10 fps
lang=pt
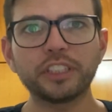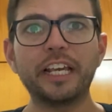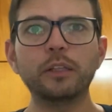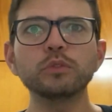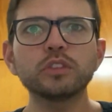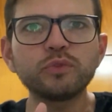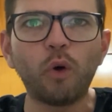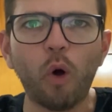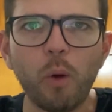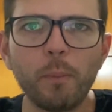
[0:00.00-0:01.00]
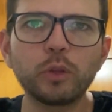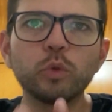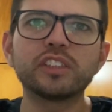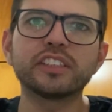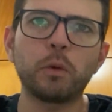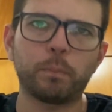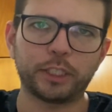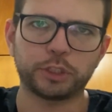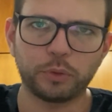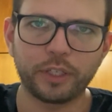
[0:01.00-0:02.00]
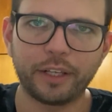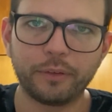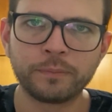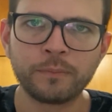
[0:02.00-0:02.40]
e nos forma no seu pastoreio.